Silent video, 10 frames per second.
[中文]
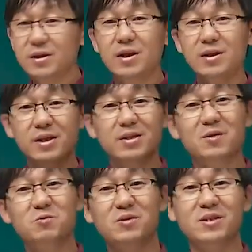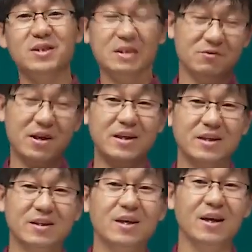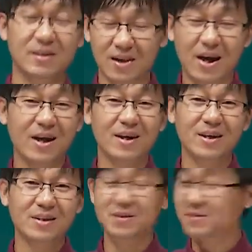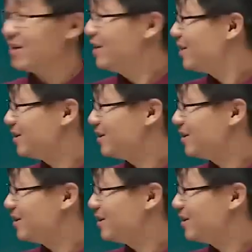但现在公司已经发展成很大了，是吧？